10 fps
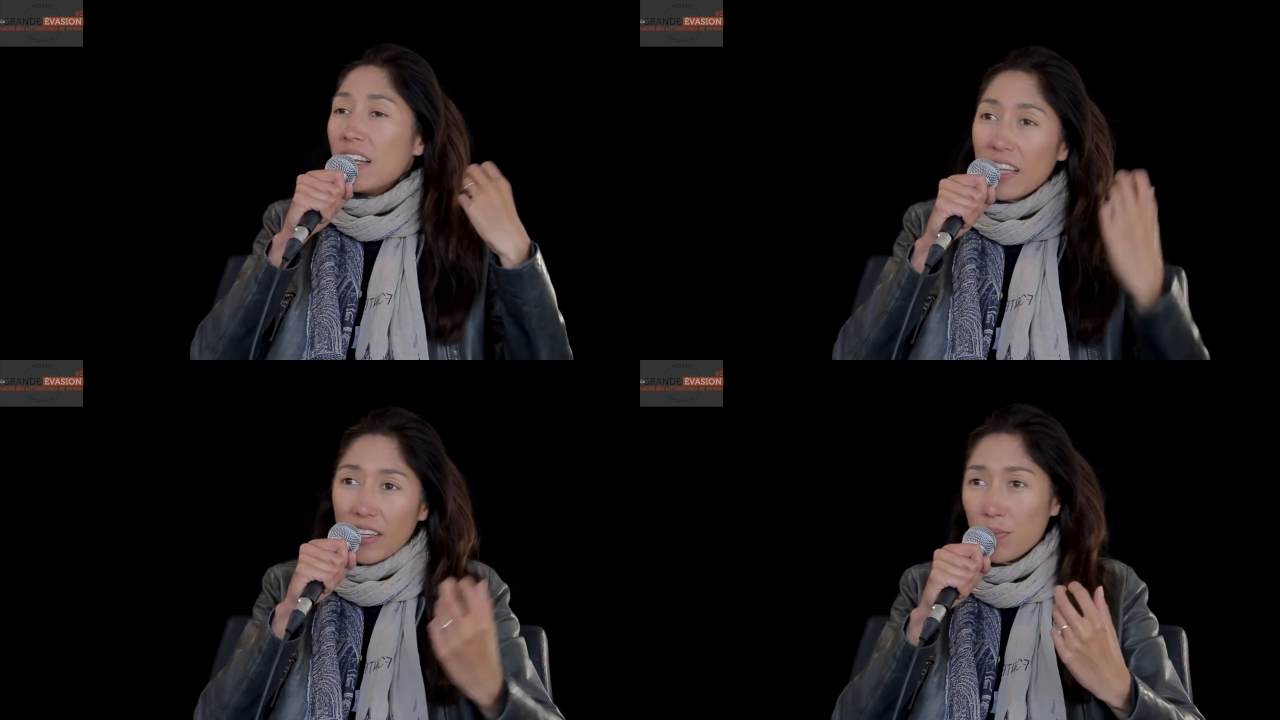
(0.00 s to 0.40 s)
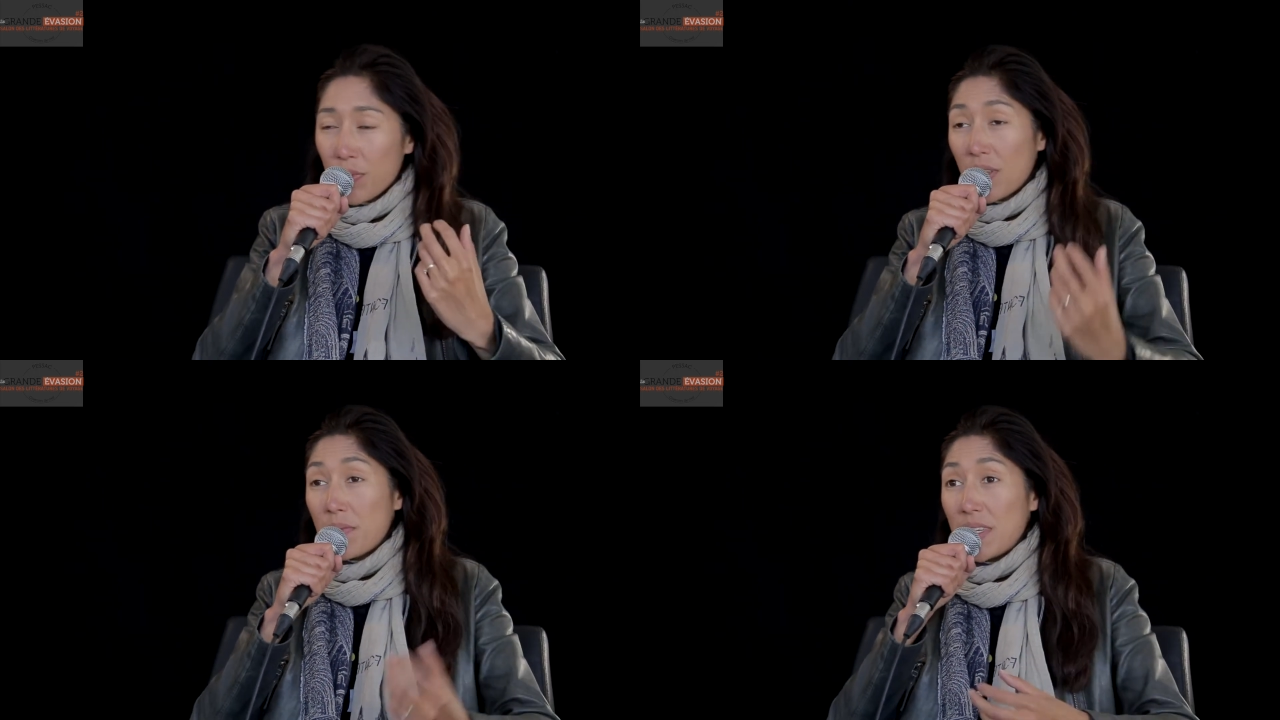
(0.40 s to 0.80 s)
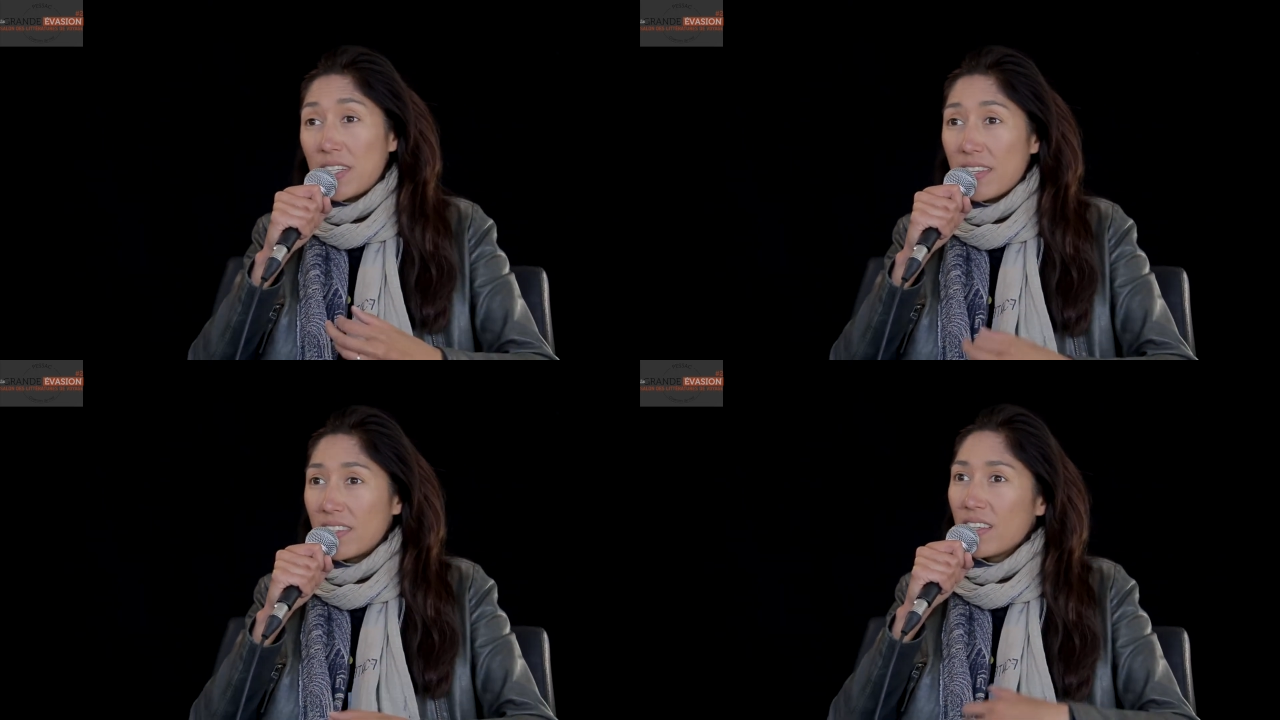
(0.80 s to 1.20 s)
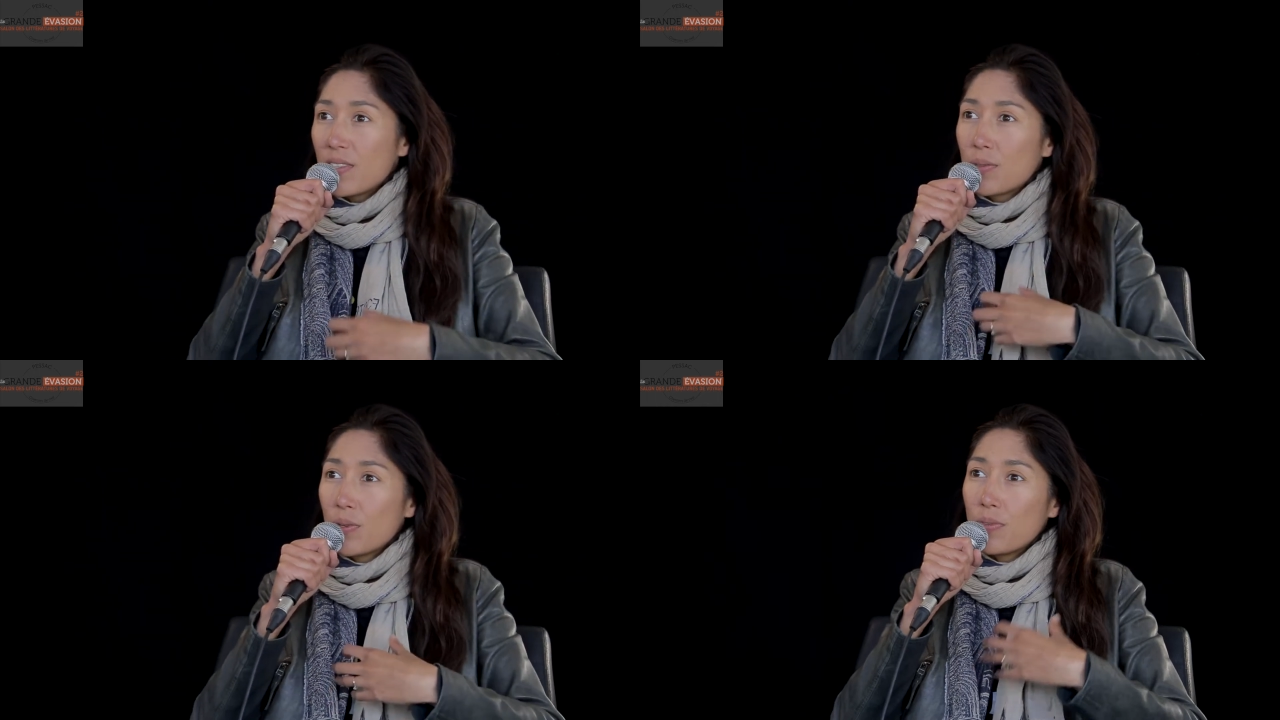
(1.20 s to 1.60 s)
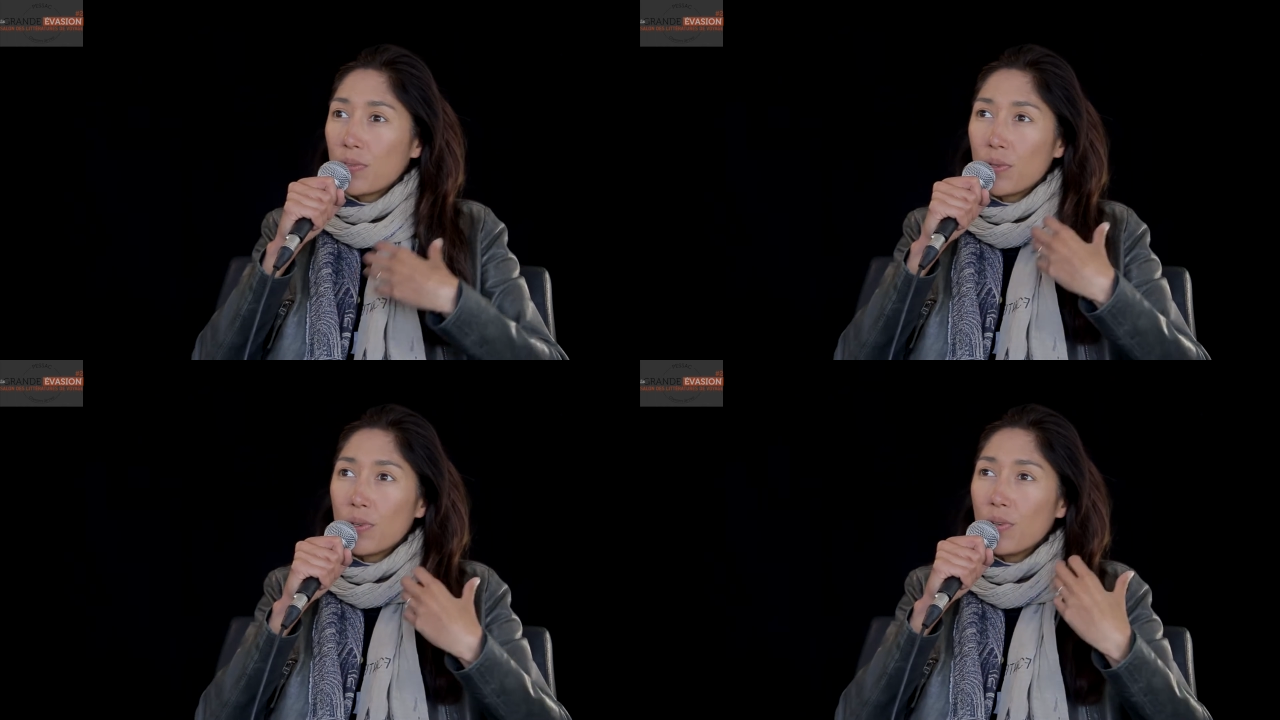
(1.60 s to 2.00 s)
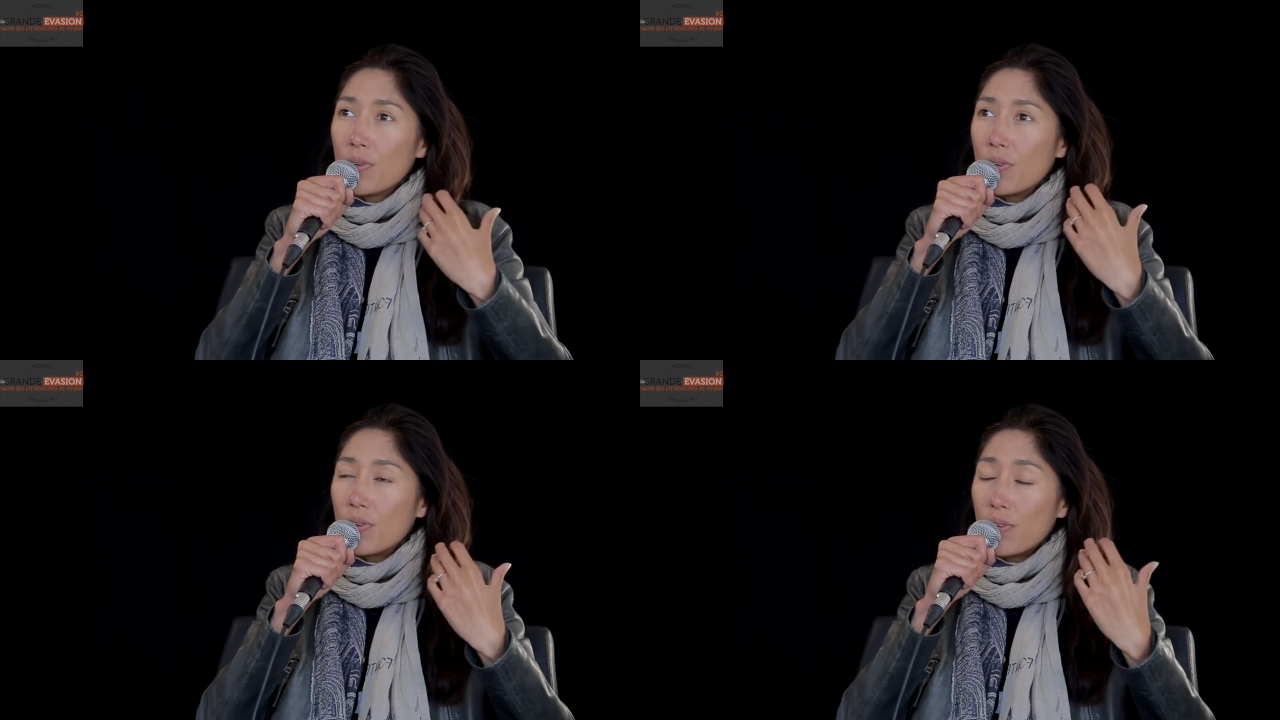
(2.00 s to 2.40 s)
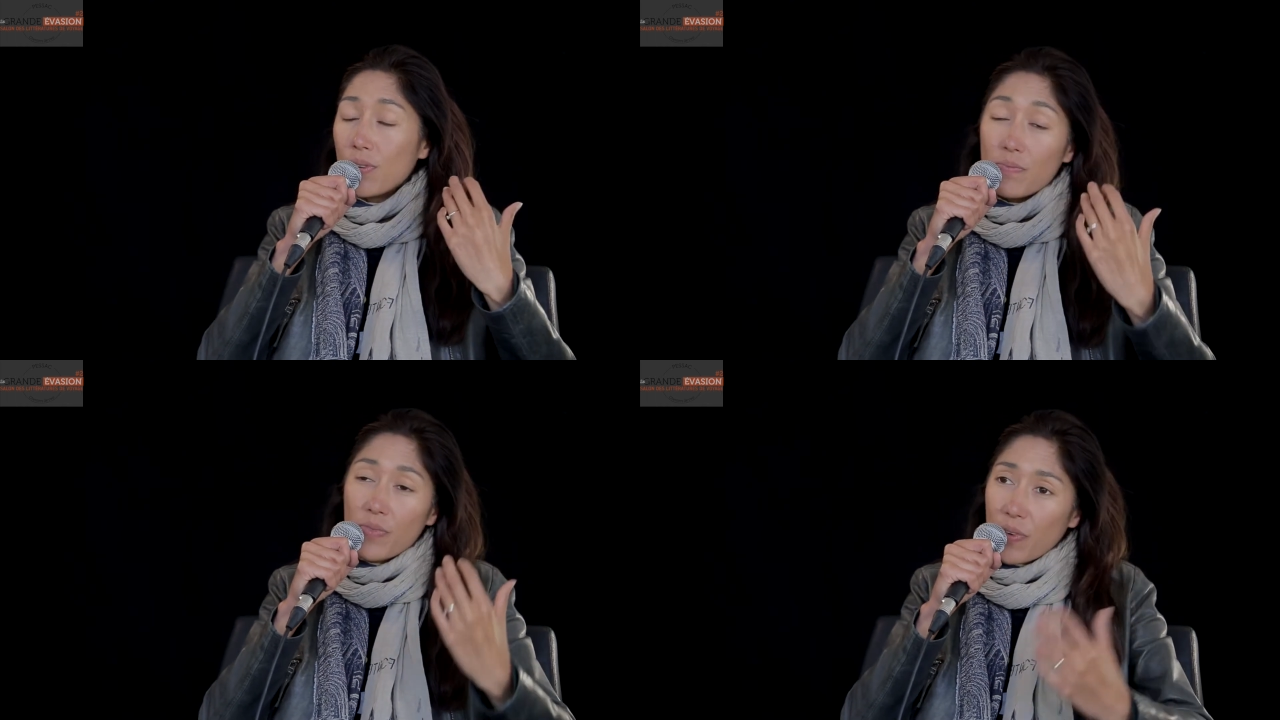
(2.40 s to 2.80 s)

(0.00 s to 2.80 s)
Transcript: Les responsabilités, je les ai. Sauf que euh,